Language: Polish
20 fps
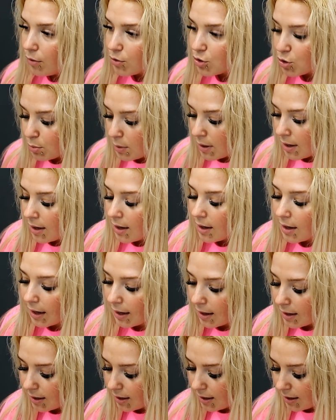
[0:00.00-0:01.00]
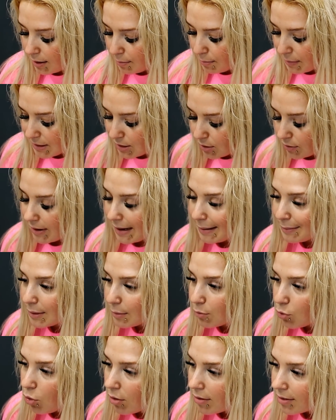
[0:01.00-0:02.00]
w sumie jak masowałam
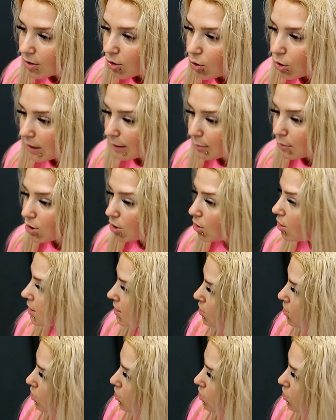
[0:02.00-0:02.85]
tą głowę, to one mi trochę